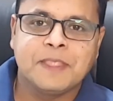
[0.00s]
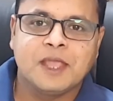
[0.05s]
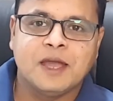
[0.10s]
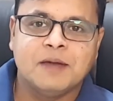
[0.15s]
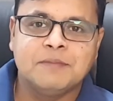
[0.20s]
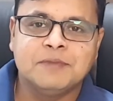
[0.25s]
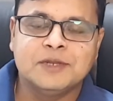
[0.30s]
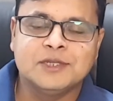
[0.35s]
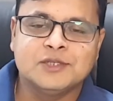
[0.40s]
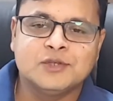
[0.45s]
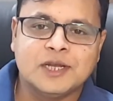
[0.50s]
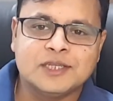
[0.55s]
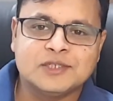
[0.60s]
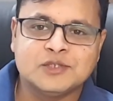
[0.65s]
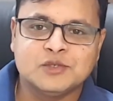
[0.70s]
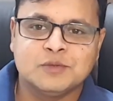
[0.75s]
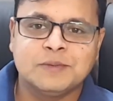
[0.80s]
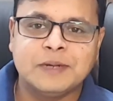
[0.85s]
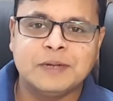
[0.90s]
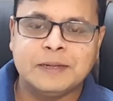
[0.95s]
हमने जो आज
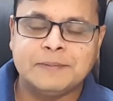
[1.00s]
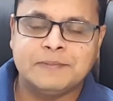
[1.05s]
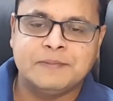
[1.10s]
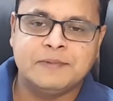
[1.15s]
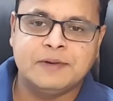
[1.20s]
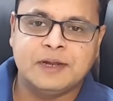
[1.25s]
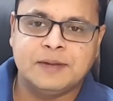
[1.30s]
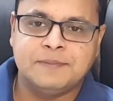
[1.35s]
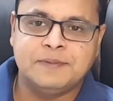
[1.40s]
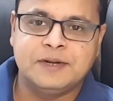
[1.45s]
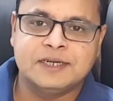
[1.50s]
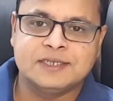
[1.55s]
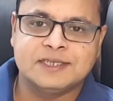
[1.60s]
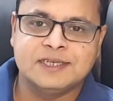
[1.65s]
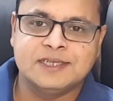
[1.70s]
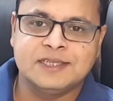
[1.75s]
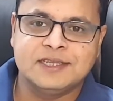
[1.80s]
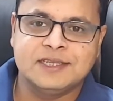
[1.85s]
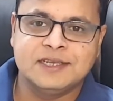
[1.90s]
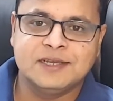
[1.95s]
सुबह अपडेट्स
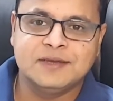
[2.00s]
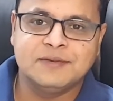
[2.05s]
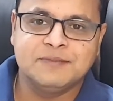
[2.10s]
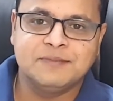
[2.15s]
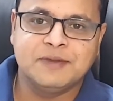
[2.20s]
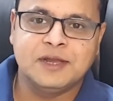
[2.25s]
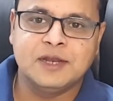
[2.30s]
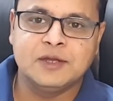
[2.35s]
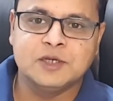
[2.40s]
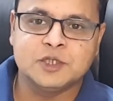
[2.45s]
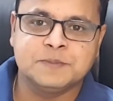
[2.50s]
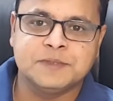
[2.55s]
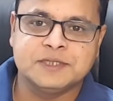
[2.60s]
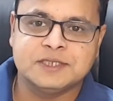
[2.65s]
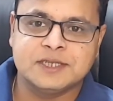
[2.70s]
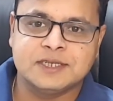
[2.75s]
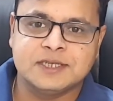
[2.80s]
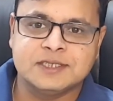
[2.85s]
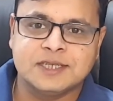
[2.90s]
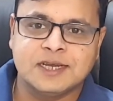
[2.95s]
की थी पहले उस पर
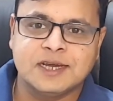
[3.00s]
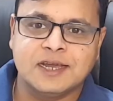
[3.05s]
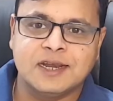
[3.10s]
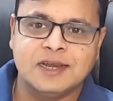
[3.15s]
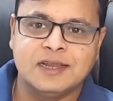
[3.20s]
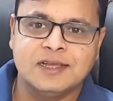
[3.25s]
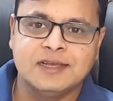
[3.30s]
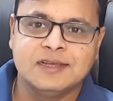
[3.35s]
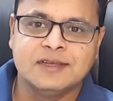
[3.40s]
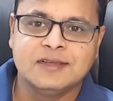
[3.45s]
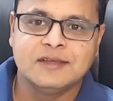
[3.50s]
चर्चा कर लें